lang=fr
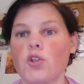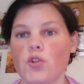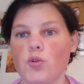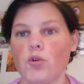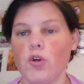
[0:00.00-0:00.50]

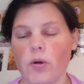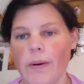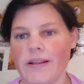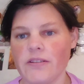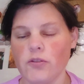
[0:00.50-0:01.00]
Je
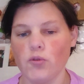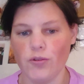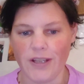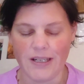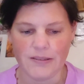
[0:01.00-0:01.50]
comate
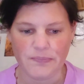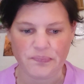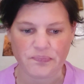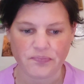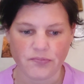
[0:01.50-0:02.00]
total.
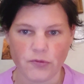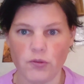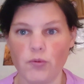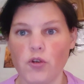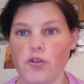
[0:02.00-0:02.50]

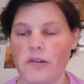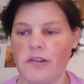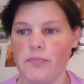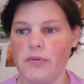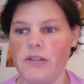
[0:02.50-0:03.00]
En même temps, je suis
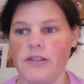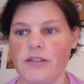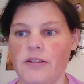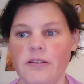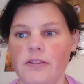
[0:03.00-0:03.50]
arrivée
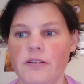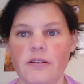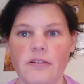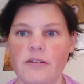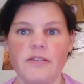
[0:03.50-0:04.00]

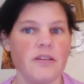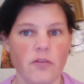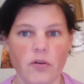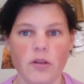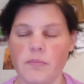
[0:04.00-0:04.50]
depuis
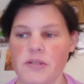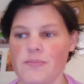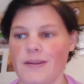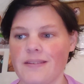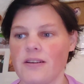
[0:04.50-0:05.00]
7h30
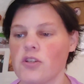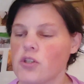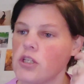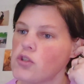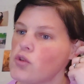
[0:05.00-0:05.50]
ce matin.
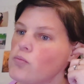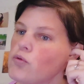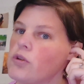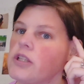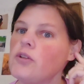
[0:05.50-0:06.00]
J'ai
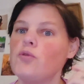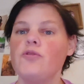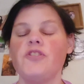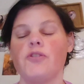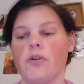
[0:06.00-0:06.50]
somnolé
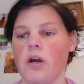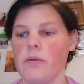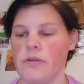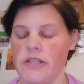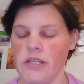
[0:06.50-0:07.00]
de 10h
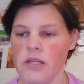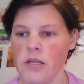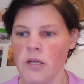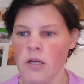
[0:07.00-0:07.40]
à midi.